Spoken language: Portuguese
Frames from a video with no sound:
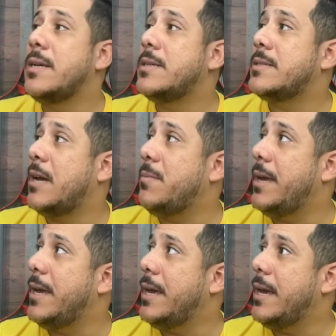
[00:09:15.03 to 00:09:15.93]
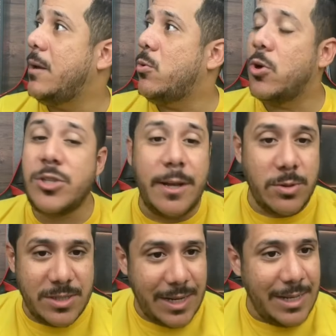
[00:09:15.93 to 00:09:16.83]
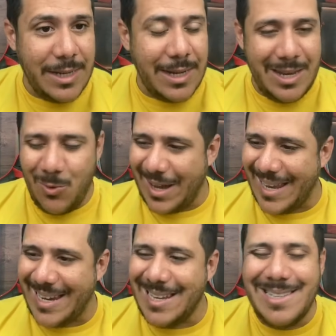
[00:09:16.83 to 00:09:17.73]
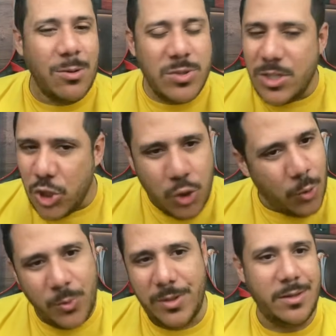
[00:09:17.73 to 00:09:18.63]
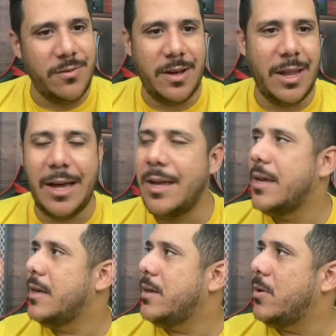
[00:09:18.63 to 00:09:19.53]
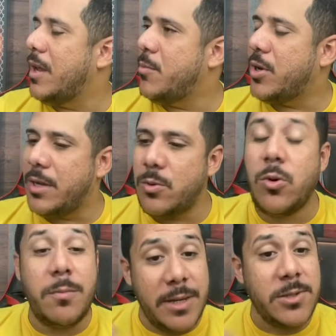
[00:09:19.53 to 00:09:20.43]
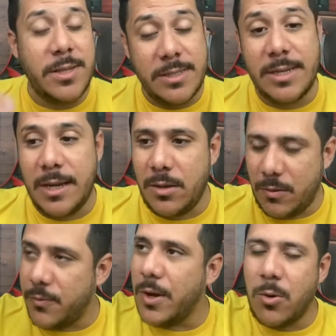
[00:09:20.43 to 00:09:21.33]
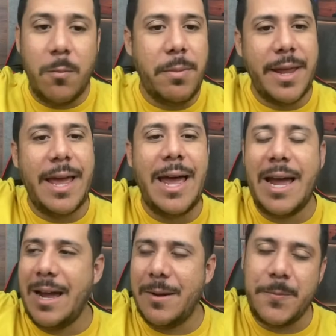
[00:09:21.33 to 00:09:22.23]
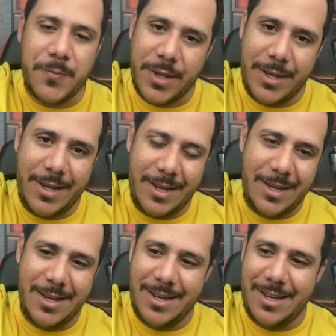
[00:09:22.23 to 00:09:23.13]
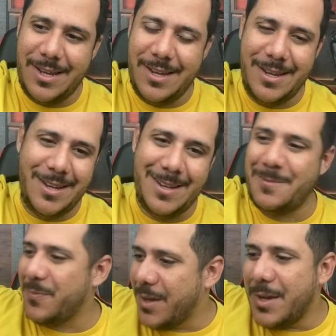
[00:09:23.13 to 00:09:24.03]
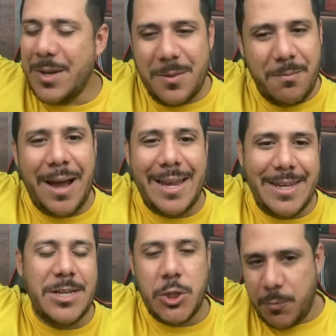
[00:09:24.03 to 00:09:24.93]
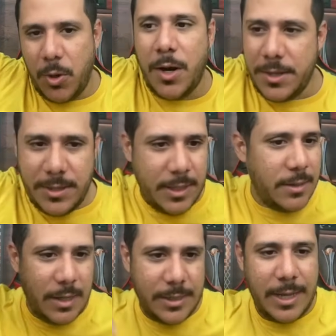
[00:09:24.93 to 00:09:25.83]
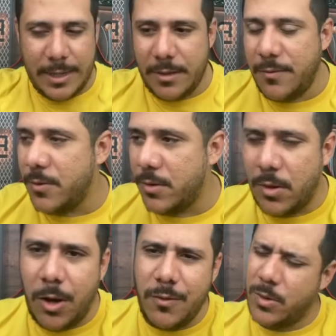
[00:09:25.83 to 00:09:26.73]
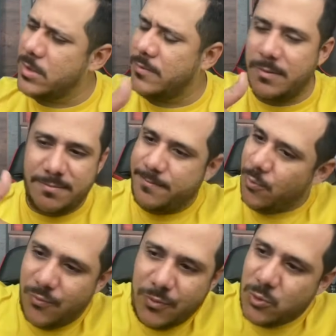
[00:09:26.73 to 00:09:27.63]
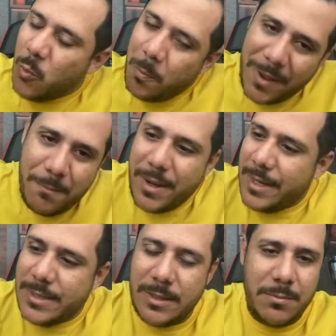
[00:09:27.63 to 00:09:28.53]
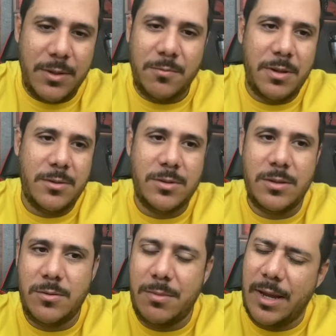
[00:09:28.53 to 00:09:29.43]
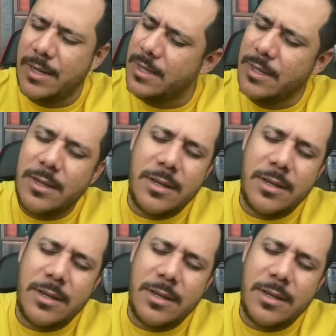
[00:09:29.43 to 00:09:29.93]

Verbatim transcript: sabe? É, é, o Rogério Ceni ele é um cara que ele não se esconde de falar. Eu lembro que no começo desse ano eu fui acompanhar é, é, é Bahia Esporte, né? Na, na Arena Fonte Nova, inclusive, pô, super bem recebido pela torcida do Bahia.